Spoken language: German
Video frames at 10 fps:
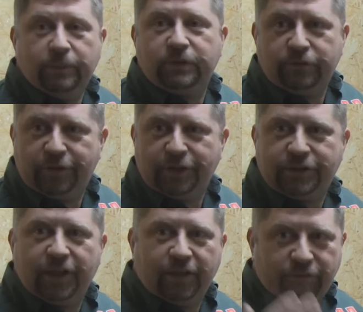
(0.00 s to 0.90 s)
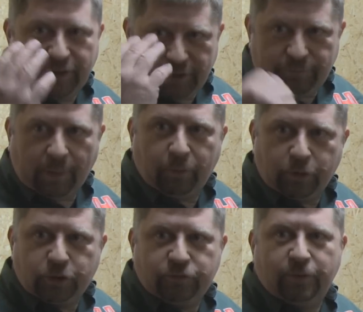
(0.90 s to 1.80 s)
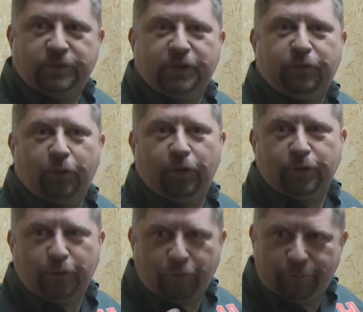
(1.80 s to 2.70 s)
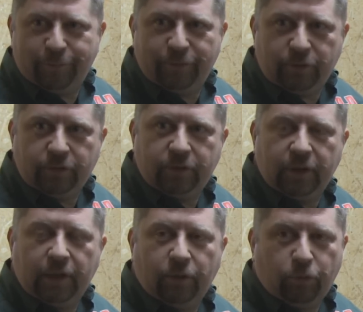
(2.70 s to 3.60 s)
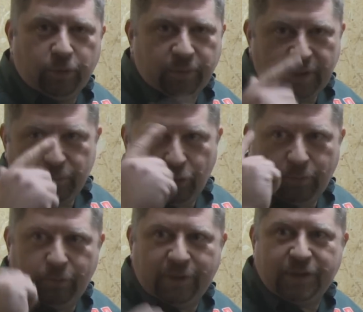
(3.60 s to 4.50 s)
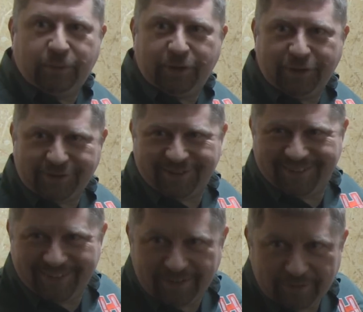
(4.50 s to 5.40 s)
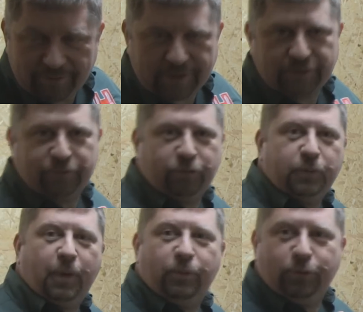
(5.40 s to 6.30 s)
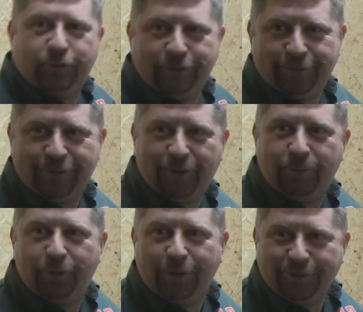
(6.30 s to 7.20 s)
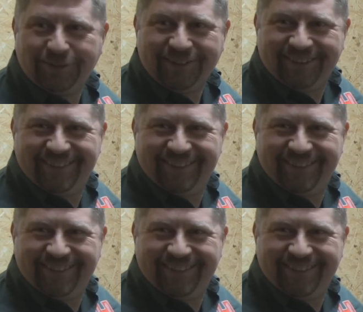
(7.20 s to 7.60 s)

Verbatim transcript: Schlimmstenfalls werde ich beim Rückstoß vom Ziel von Nor getroffen und hole mir den berühmten Weatherby Kiss, okay. was furchtbar blutet und auch blöd aussieht.